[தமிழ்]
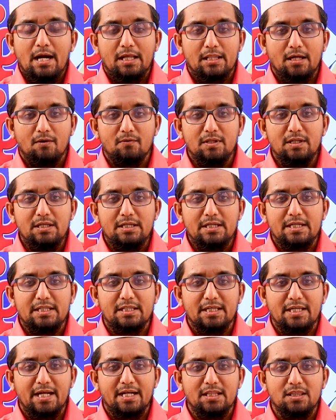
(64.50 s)
அதாவது
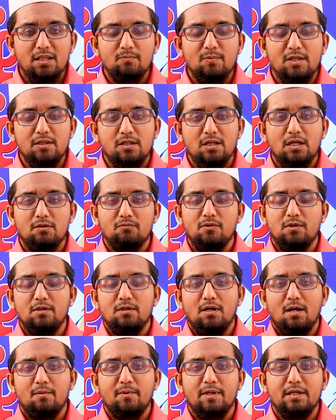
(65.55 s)
இந்த என் தமிழ் தேர்வு
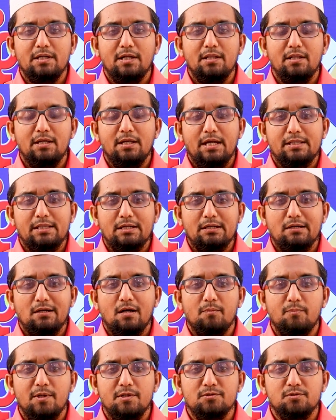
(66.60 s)
அப்படிங்கிறது
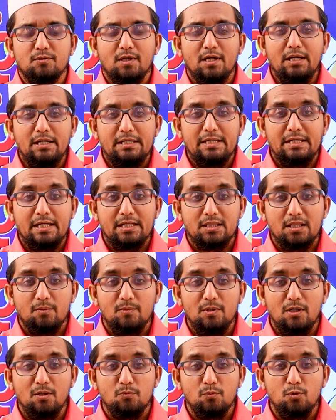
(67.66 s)
எதற்காக அப்படின்னு சொன்னால் நீங்கள்
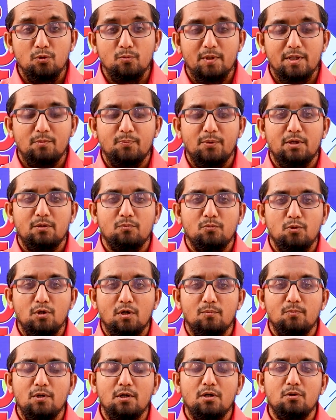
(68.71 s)
தமிழில் முழு மதிப்பெண்
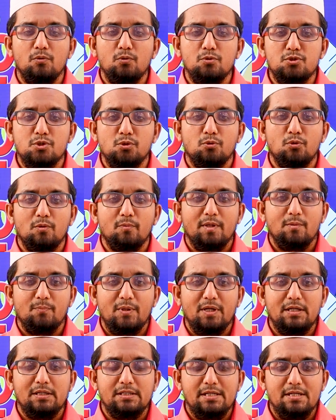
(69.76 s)
முழுக்க முழுக்க நூற்றுக்கு நூறு
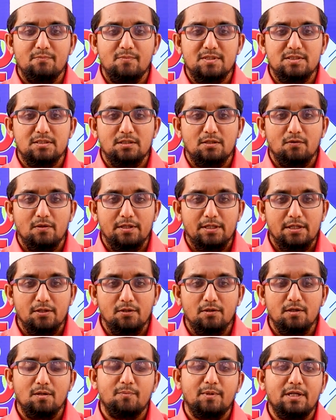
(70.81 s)
மதிப்பெண்கள் டிஎன்பிசி தேர்வில்
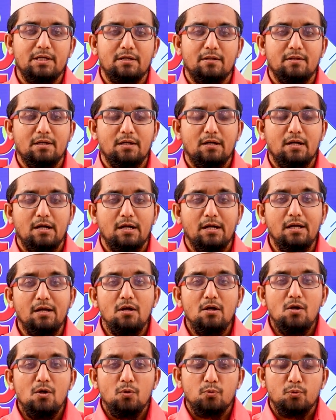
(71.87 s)
எடுக்கணும் அப்படிங்கிறதற்காக
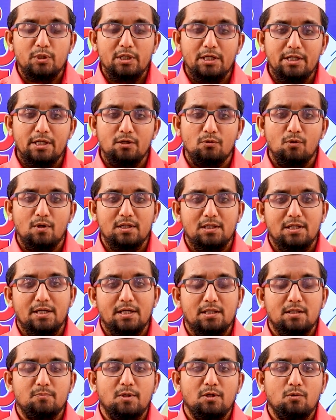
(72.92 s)
உயரிய நோக்கத்தில்
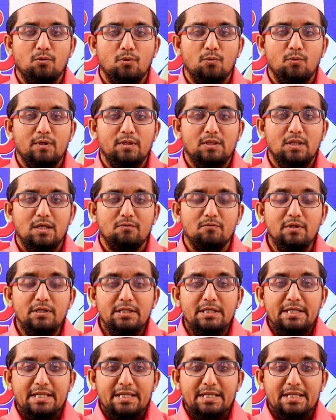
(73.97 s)
நடத்தப்படக்கூடிய ஒரு தேர்வு